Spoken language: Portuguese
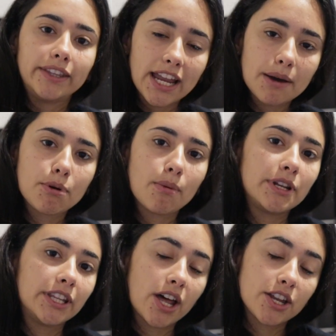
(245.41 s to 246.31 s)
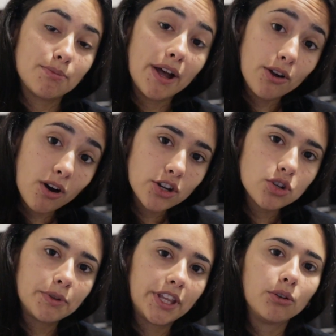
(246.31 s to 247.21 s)
tem a probabilidade maior
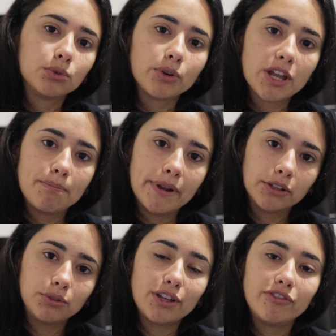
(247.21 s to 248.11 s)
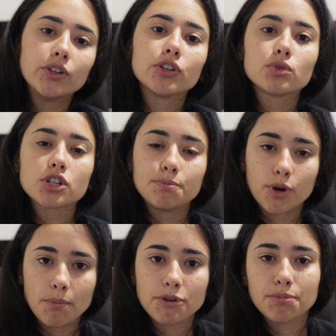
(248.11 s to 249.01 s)
de obter um token preto devido às suas
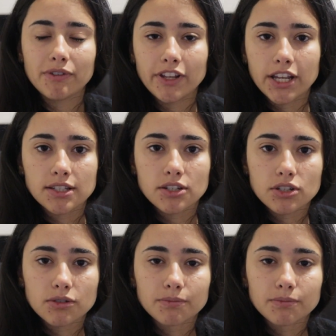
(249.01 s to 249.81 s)
próprias preferências.